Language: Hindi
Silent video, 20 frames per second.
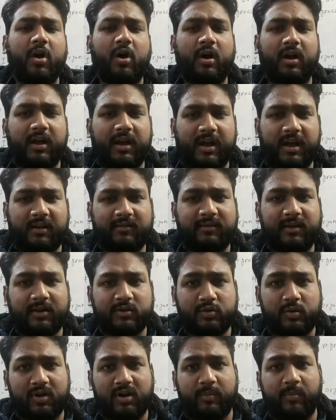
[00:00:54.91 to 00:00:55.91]
और ए
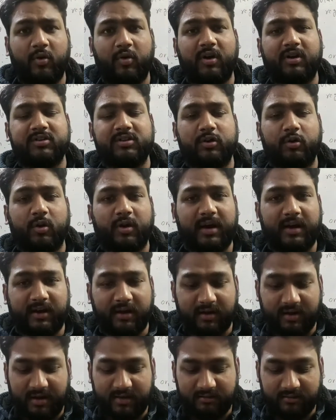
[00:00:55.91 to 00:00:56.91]
सेक्शुअल रिप्रोडक्शन को
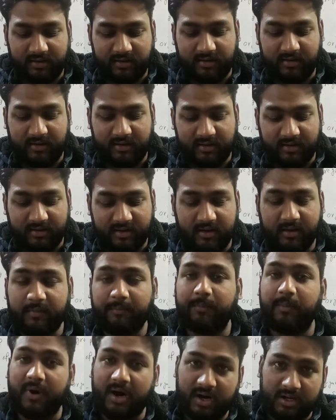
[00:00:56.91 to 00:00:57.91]
कैटेगराइज करने के
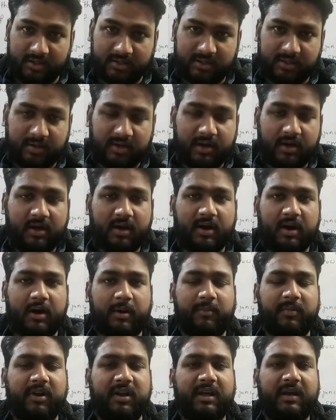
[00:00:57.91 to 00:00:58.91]
बाद
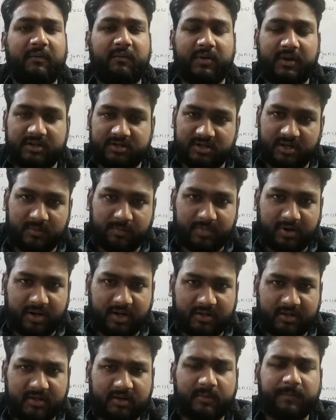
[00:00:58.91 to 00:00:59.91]
हमने फ्यूजन
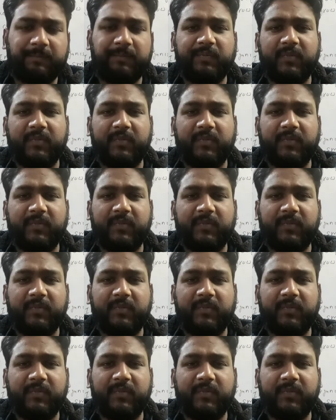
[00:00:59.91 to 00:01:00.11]
पढ़ा था